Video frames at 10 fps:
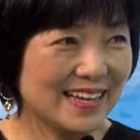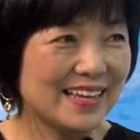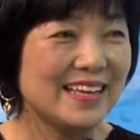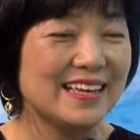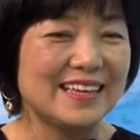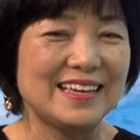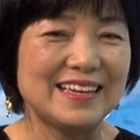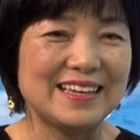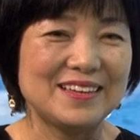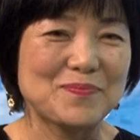は
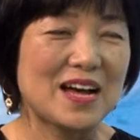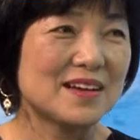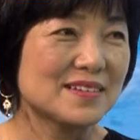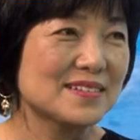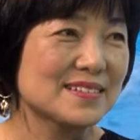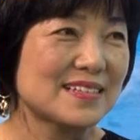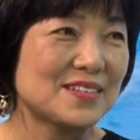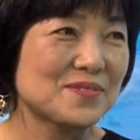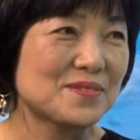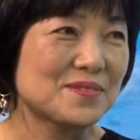えまああ
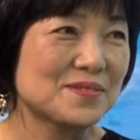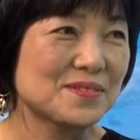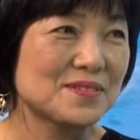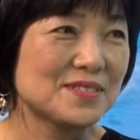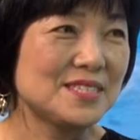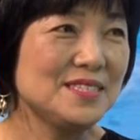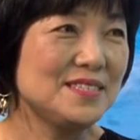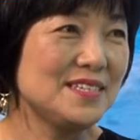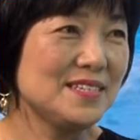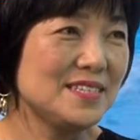の新
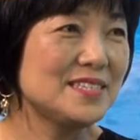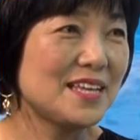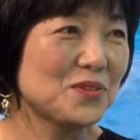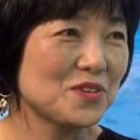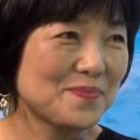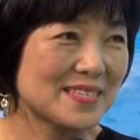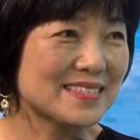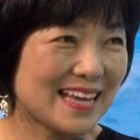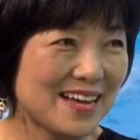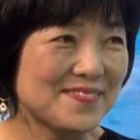人一世といいます
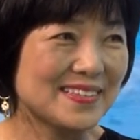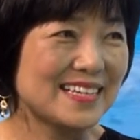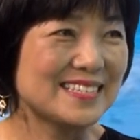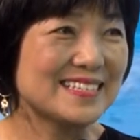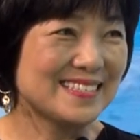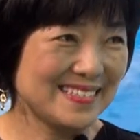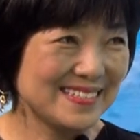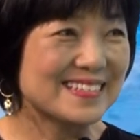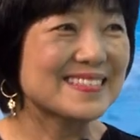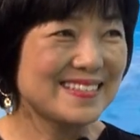か私たち
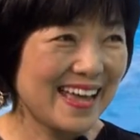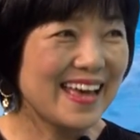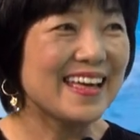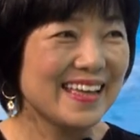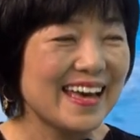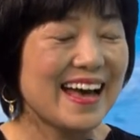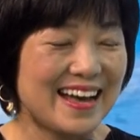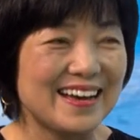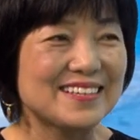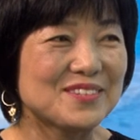ですね、はい、
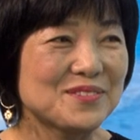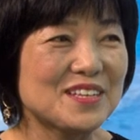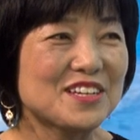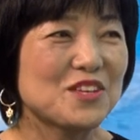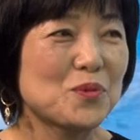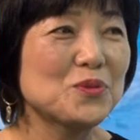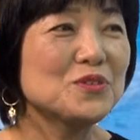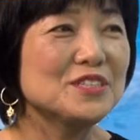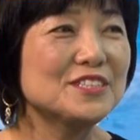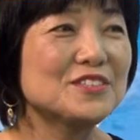はい、その中でも本当
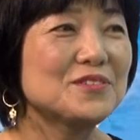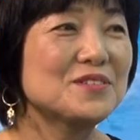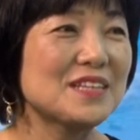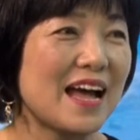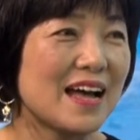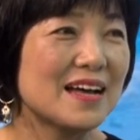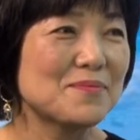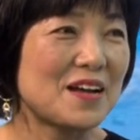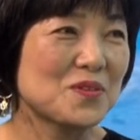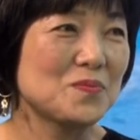に貴重な
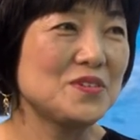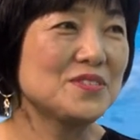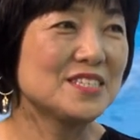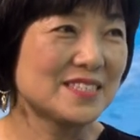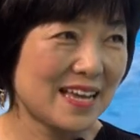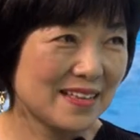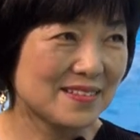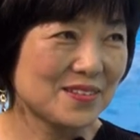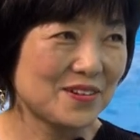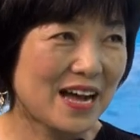あのミュージシャン
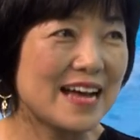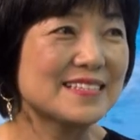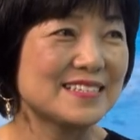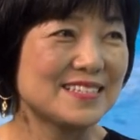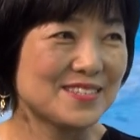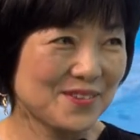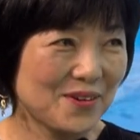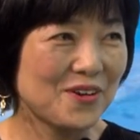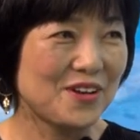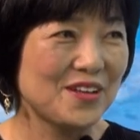とアーティスト、
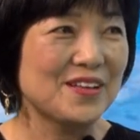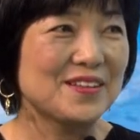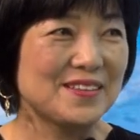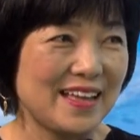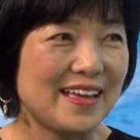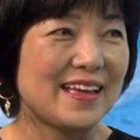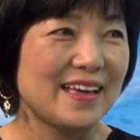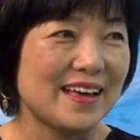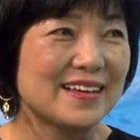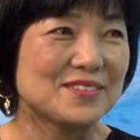はいえ
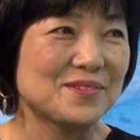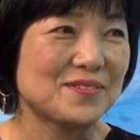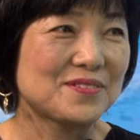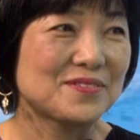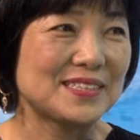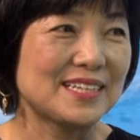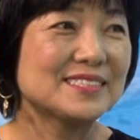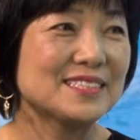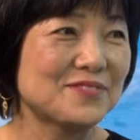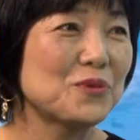あの私た
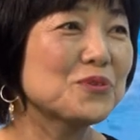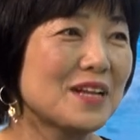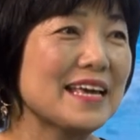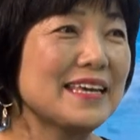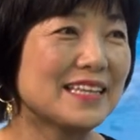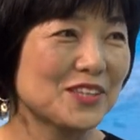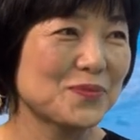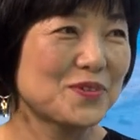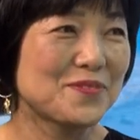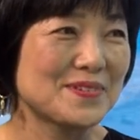ちは本当ラッキーだと
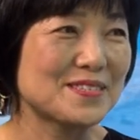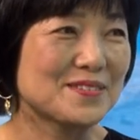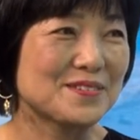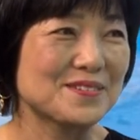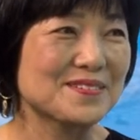思います。